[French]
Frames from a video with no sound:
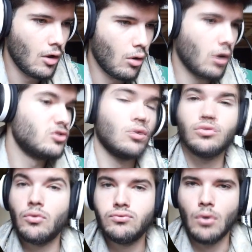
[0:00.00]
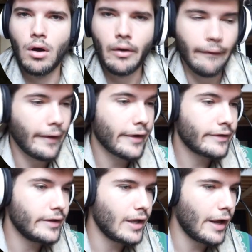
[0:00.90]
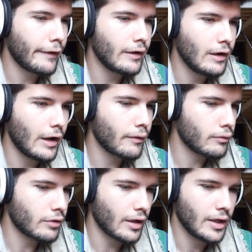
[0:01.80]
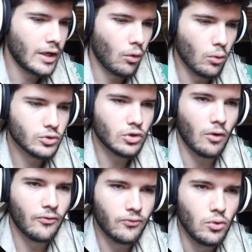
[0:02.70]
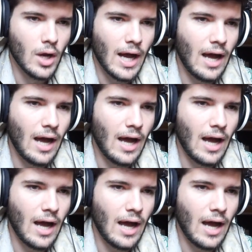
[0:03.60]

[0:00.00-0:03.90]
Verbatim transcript: Oh, ça, on s'en fout, hein. Rareté des lacs, les lacs, ça, on s'en fout.